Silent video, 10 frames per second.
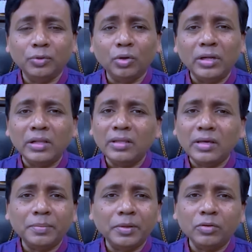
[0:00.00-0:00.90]
দলিল
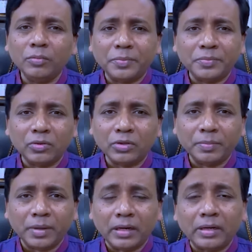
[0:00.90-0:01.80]
দিয়ে আপনি কিন্তু ব্যবসা
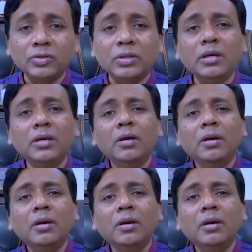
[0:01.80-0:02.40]
করতে পারেন আর যদি